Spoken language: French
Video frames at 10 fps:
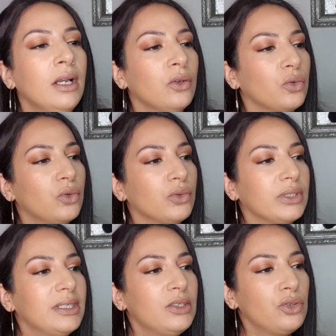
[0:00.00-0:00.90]
Donc
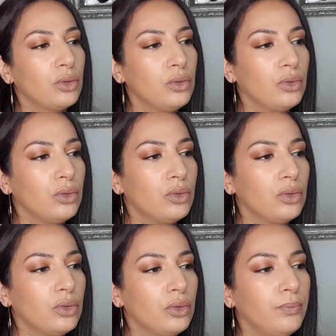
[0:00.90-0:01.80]
on est sur le
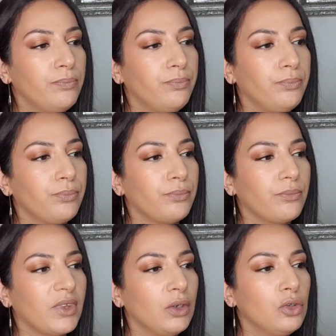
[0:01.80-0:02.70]
euh,
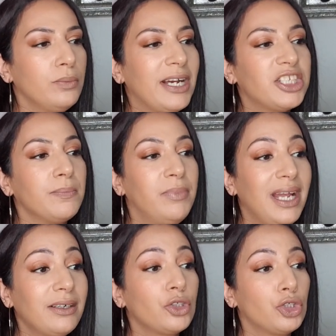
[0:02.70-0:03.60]
gommage
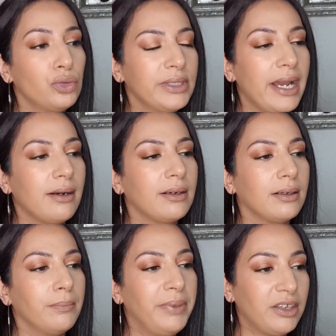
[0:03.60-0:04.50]
Black Sugar
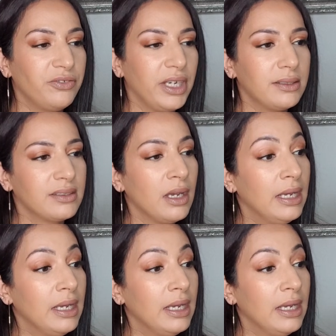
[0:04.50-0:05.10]
Perfect.